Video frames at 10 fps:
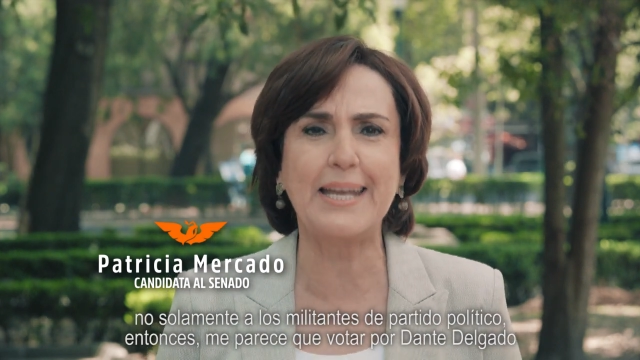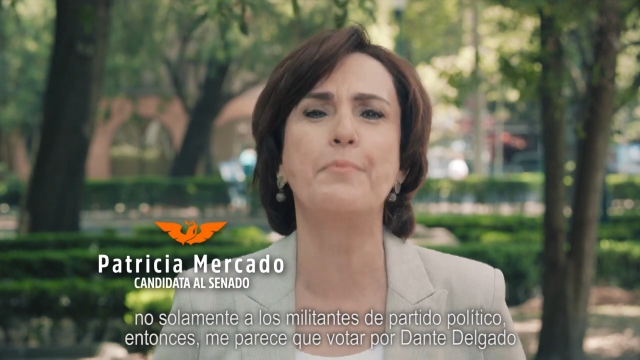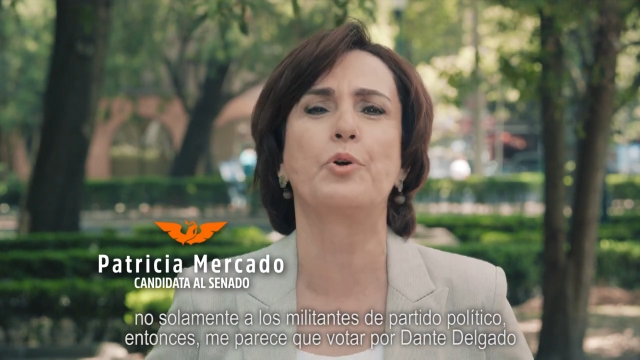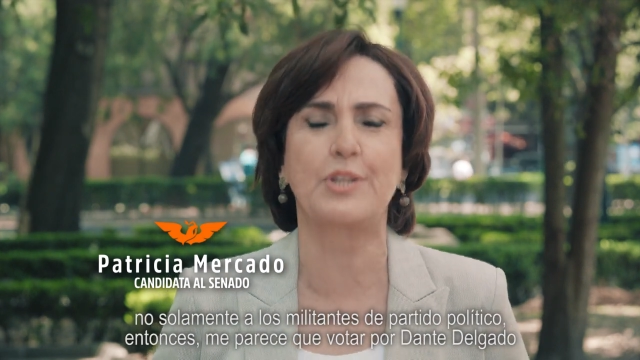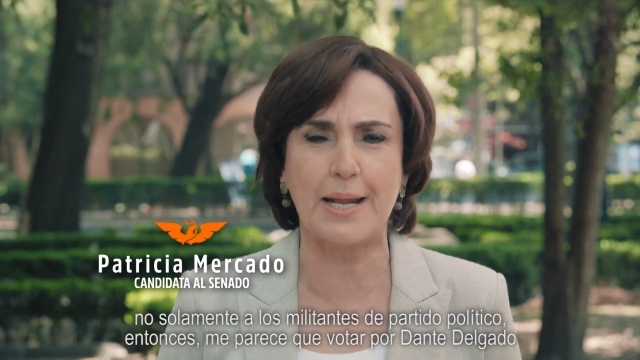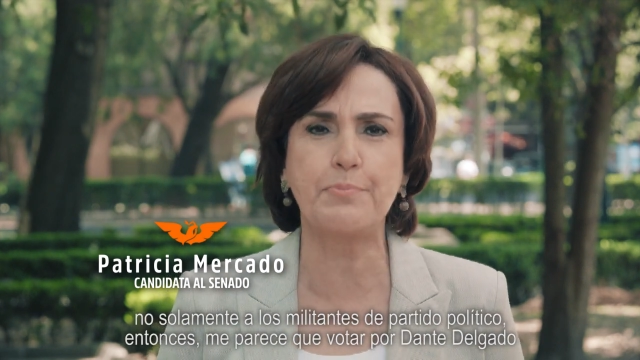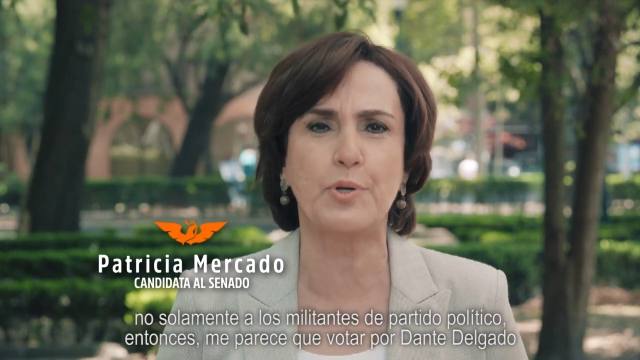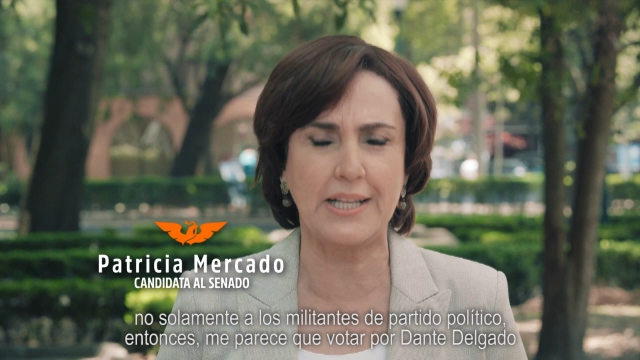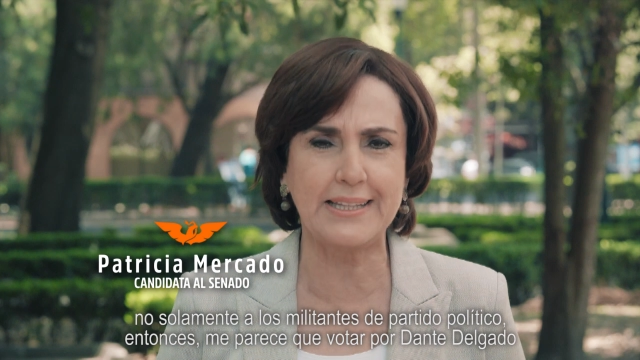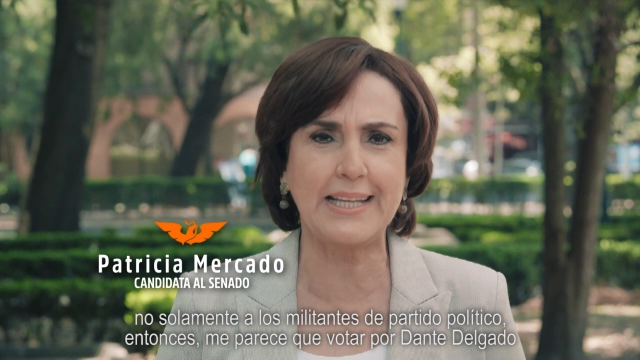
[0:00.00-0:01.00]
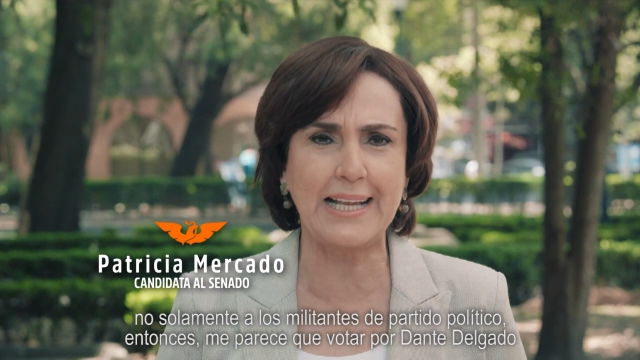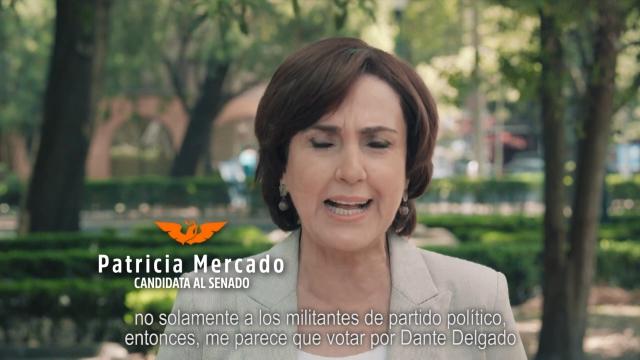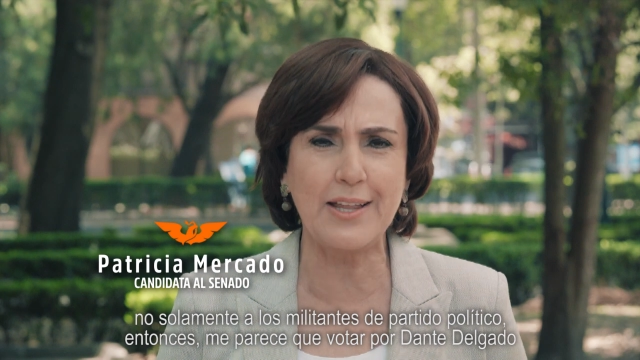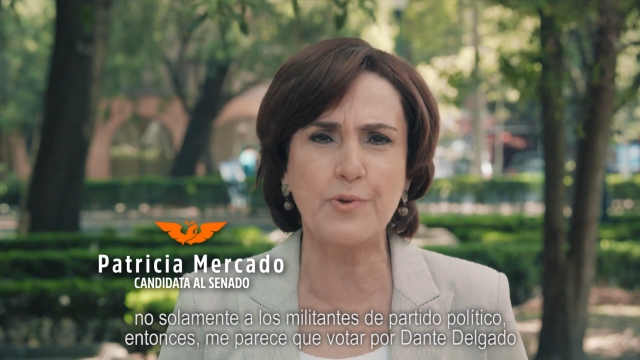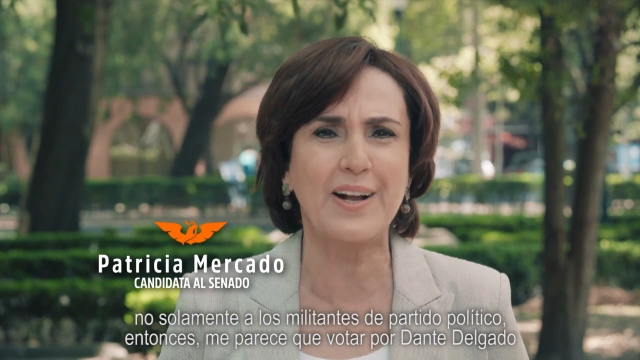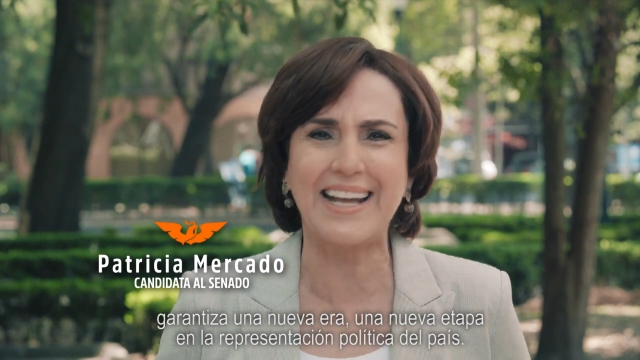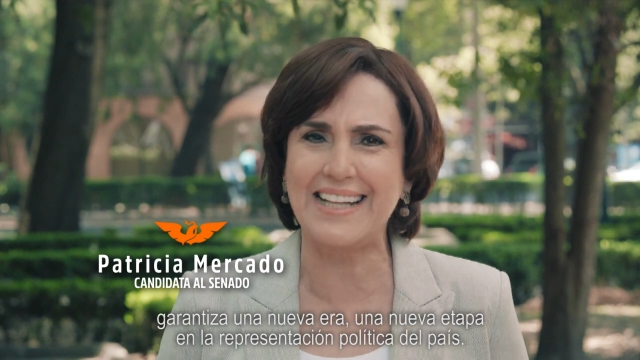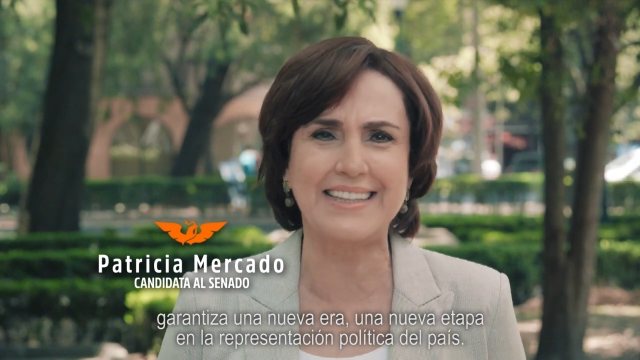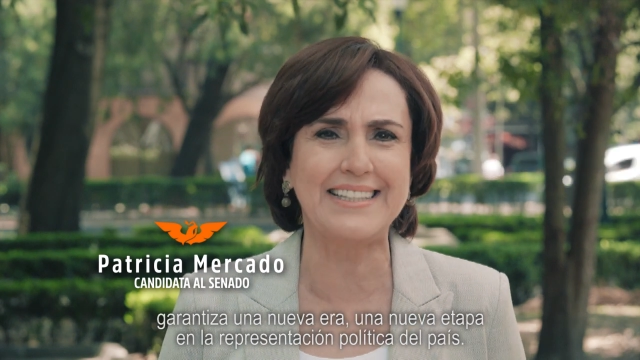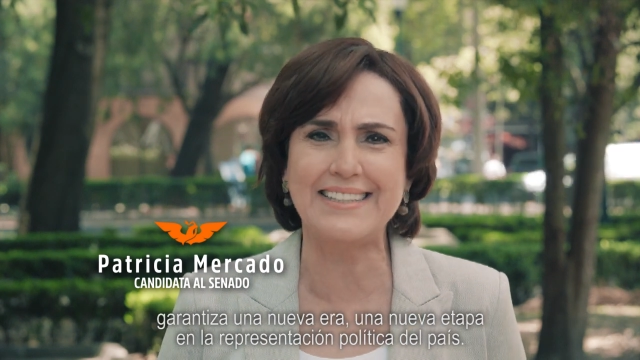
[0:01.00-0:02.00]
que votar por Dante Delgado
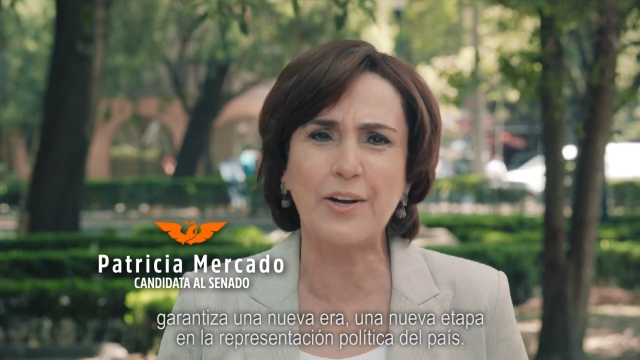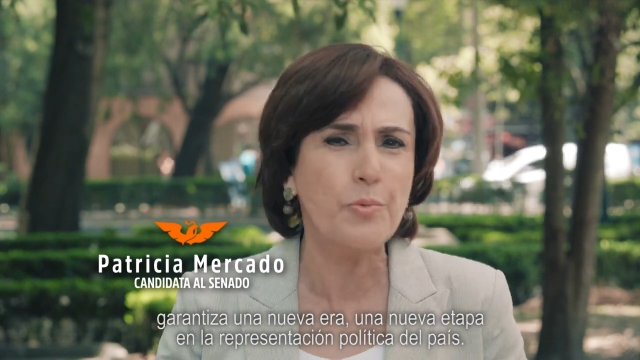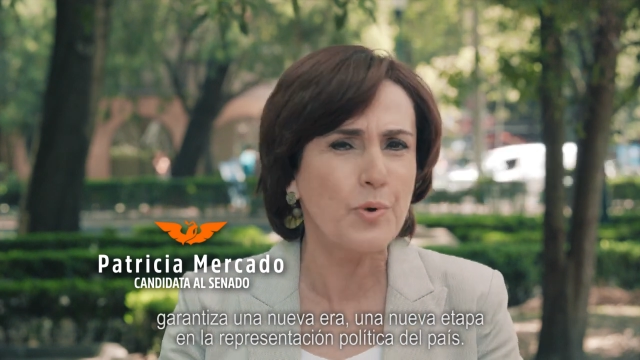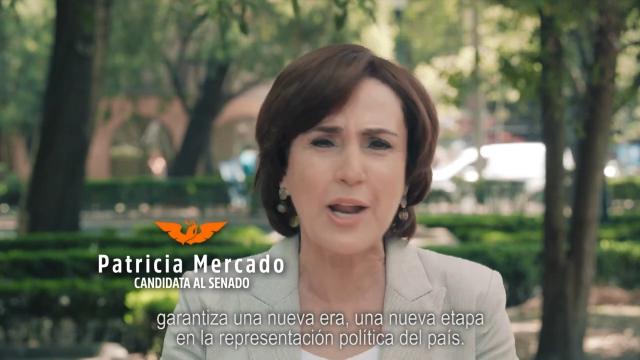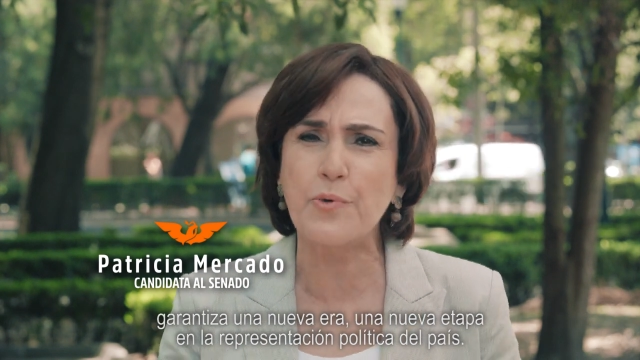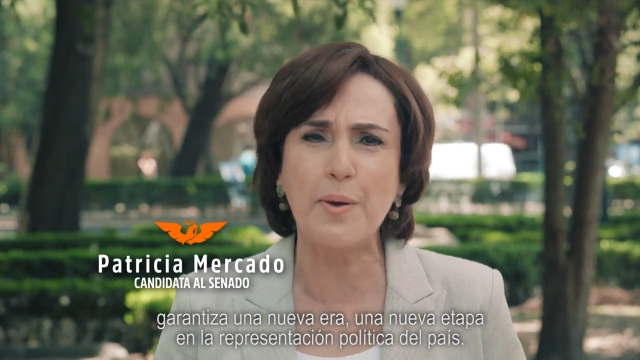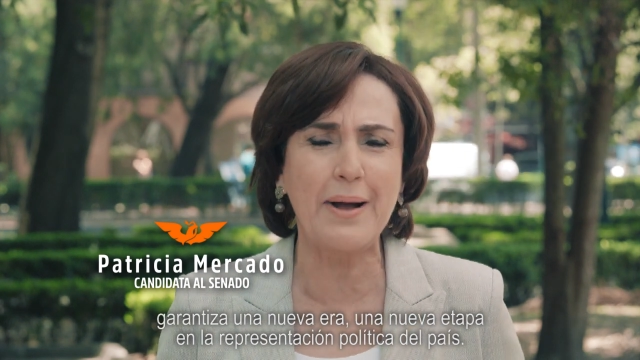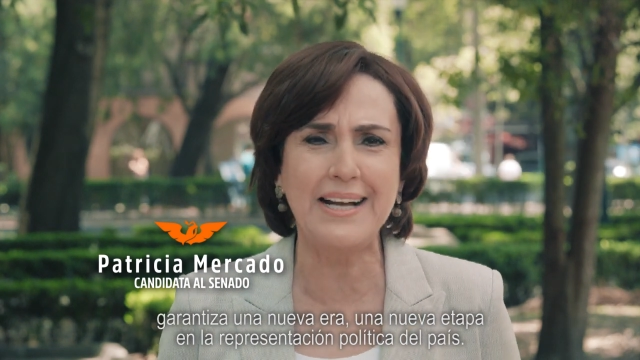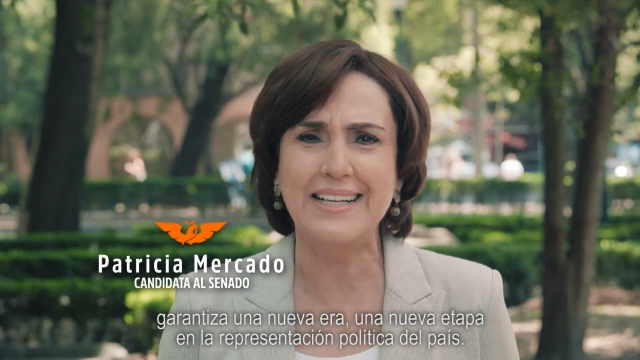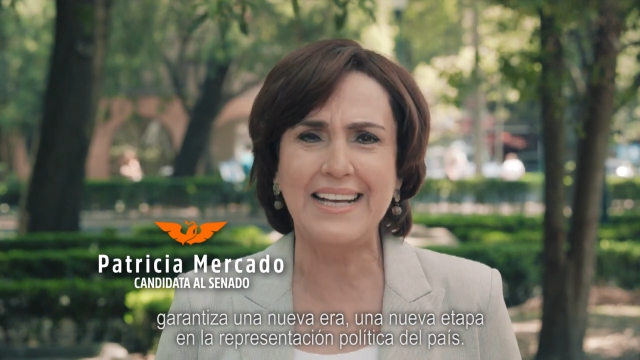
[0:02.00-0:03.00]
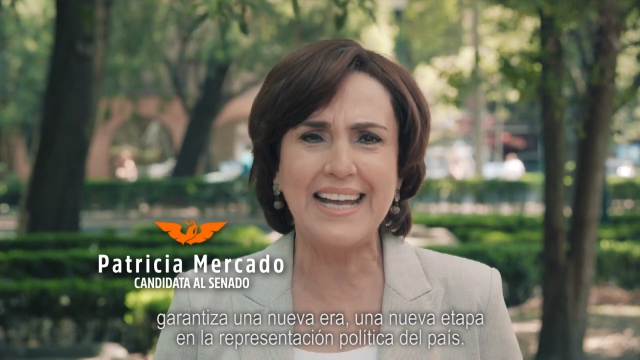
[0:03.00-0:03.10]
garantiza como una nueva